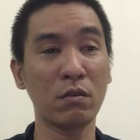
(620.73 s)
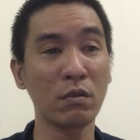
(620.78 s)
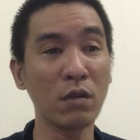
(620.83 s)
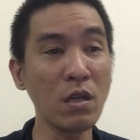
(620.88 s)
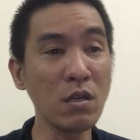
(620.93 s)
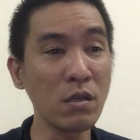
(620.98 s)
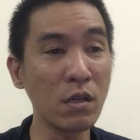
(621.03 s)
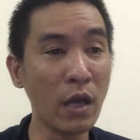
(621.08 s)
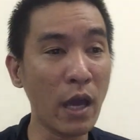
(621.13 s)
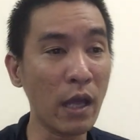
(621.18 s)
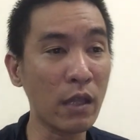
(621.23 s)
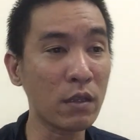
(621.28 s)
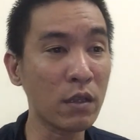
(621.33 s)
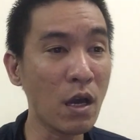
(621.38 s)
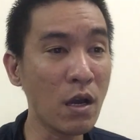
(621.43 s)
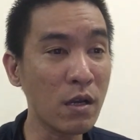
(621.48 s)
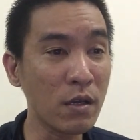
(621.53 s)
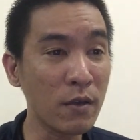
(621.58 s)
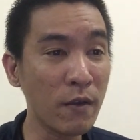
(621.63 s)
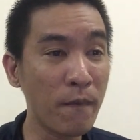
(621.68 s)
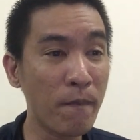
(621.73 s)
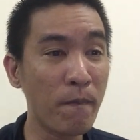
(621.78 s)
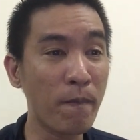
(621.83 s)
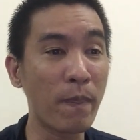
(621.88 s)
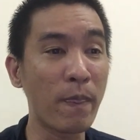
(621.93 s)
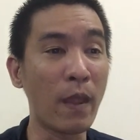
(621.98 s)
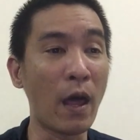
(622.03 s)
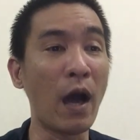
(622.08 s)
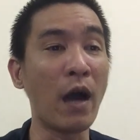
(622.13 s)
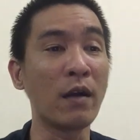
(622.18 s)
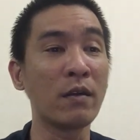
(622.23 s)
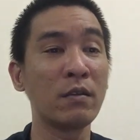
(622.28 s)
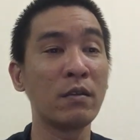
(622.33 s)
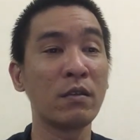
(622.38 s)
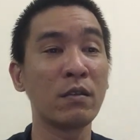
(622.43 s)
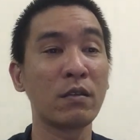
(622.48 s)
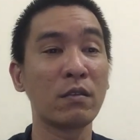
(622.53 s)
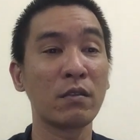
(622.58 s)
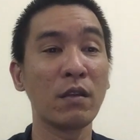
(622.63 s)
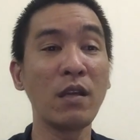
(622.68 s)
đinh khắc tân, à
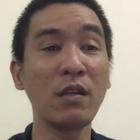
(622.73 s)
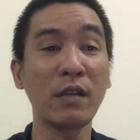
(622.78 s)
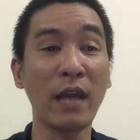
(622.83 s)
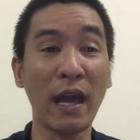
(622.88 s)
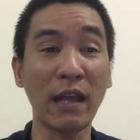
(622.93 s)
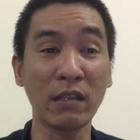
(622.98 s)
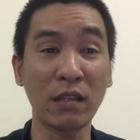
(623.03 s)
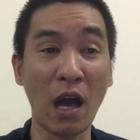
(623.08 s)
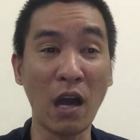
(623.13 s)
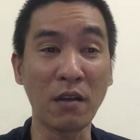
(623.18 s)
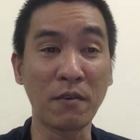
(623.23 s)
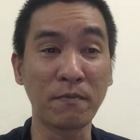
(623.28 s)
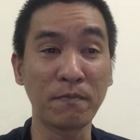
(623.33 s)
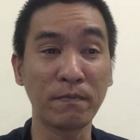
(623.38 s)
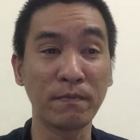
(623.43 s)
đinh khắc tân,